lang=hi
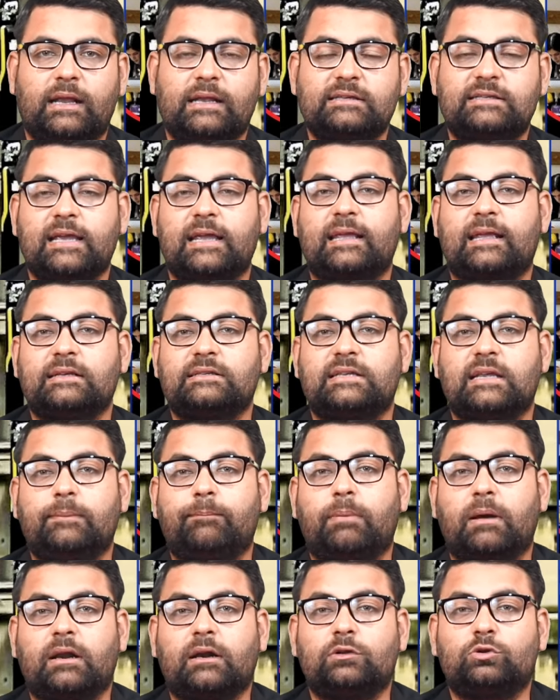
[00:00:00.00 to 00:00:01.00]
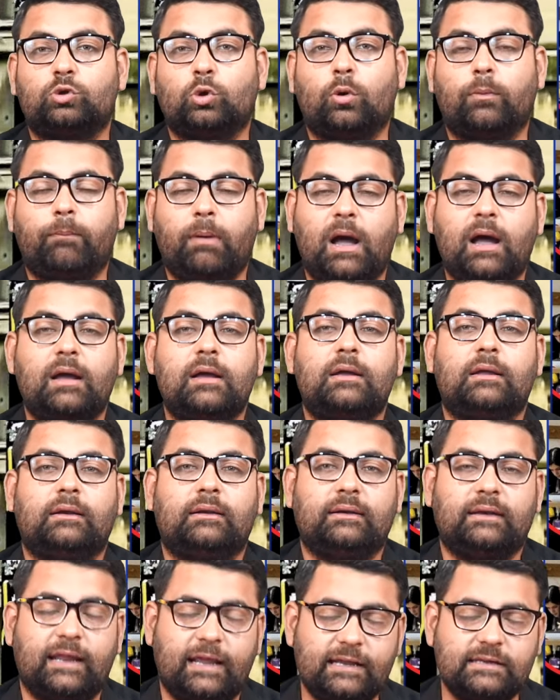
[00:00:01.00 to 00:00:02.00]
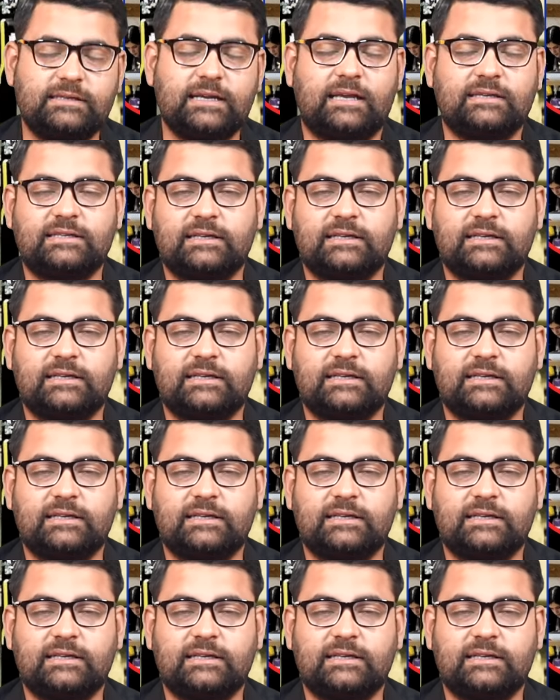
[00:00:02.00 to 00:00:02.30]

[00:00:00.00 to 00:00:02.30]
इसे किसी पर थोपा नहीं जा